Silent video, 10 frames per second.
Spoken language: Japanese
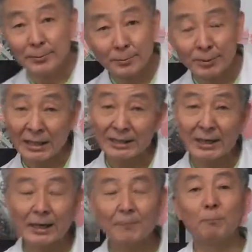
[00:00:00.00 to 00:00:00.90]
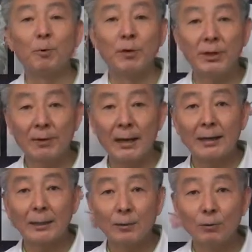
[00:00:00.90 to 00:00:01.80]
昔から日本には
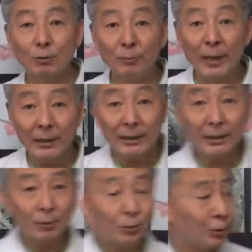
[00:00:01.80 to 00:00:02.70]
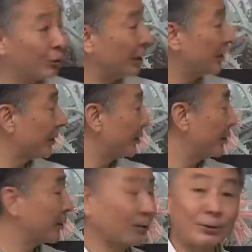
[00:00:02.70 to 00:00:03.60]
梅にウグイス
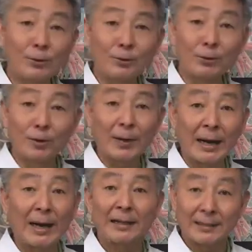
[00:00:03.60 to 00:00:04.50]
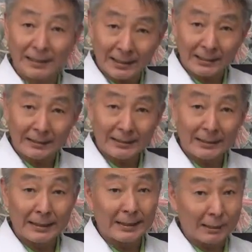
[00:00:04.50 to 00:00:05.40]
という言葉があって
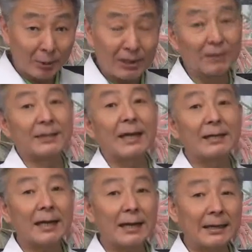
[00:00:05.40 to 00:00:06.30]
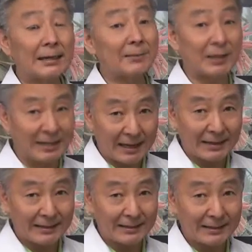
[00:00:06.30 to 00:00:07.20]
絵もたくさん描かれてきました
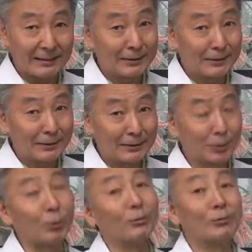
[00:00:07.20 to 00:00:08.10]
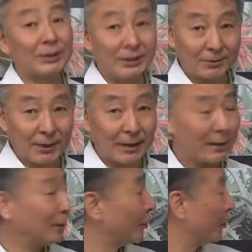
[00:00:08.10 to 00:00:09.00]
そのウグイス
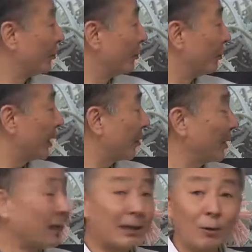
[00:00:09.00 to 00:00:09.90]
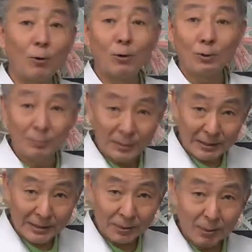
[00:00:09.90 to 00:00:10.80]
は梅の花の
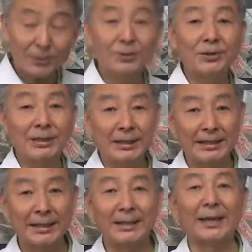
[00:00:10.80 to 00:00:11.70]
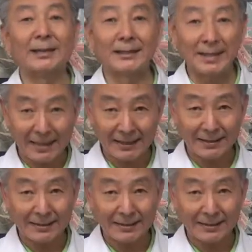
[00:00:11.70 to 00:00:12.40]
蜜を吸いに来ていたんですね